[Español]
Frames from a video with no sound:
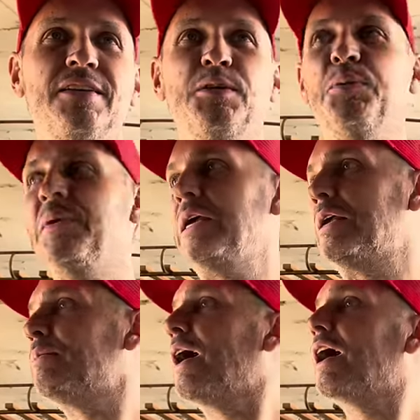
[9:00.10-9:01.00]

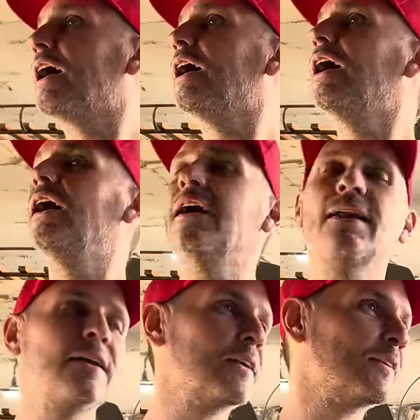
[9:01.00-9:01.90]
subir, bajar.
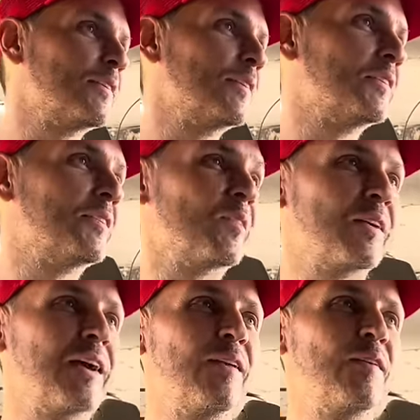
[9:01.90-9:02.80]

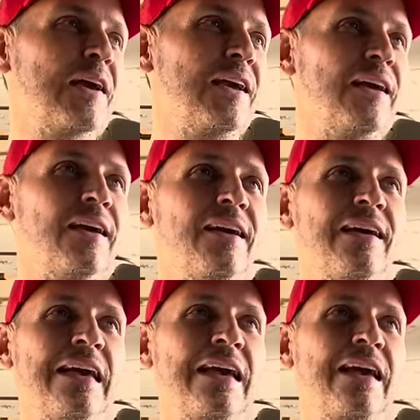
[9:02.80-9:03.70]
Creo que
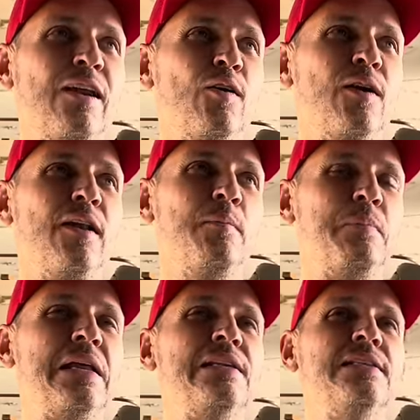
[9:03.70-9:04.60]
creo que el
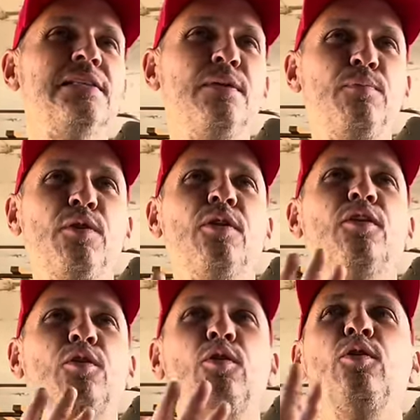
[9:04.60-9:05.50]
principio de
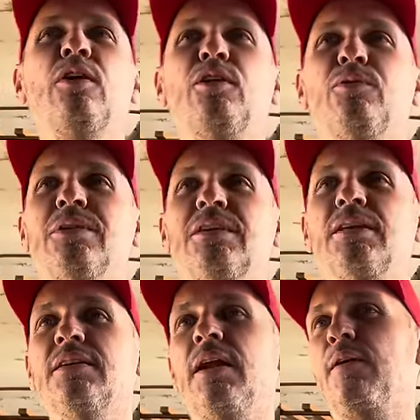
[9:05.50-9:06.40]
todo lo que tú
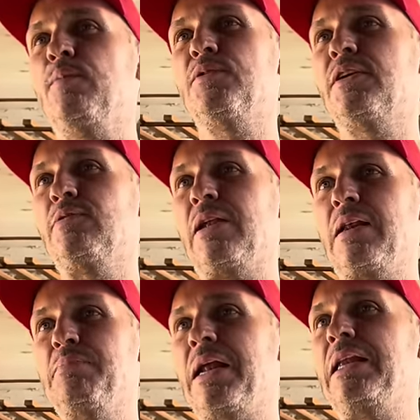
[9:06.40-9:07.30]
hacías era como ser un
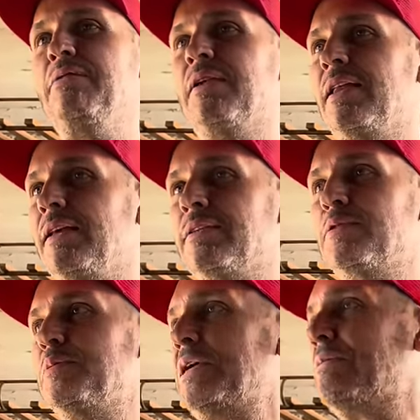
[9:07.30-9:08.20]
alma libre, de
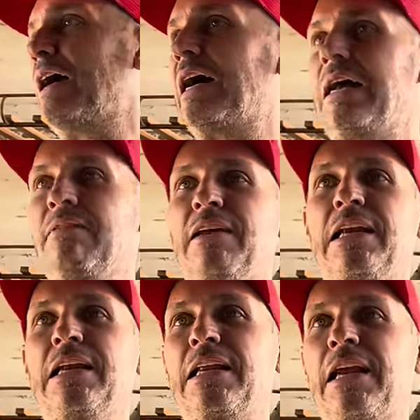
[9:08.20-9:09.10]
subir, bajar,
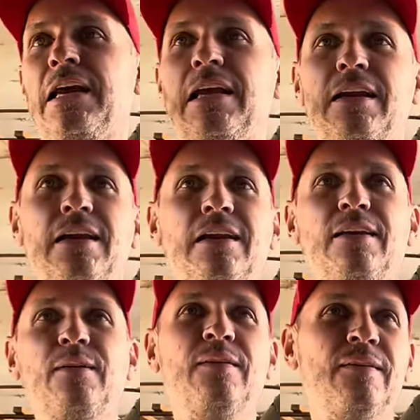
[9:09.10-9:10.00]
venir, traer,
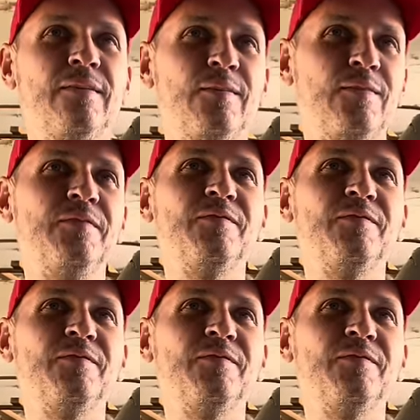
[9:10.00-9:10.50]
¿no?